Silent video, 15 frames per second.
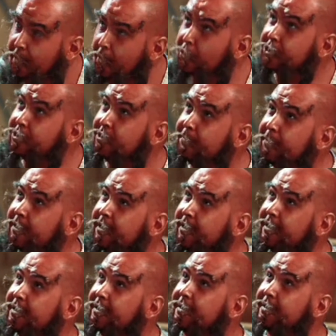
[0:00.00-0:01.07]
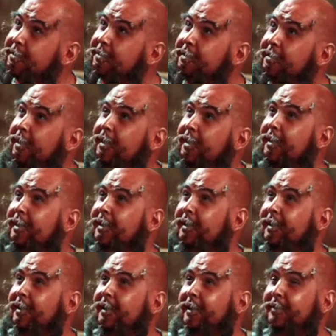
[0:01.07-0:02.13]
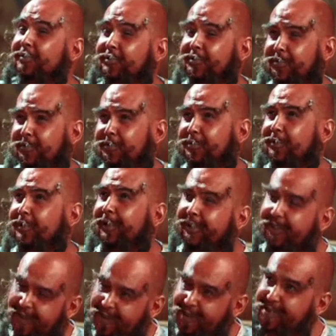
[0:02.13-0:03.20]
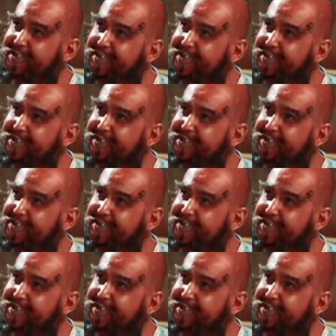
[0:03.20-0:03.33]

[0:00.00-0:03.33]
Кожаный прики. Да. А, все, это я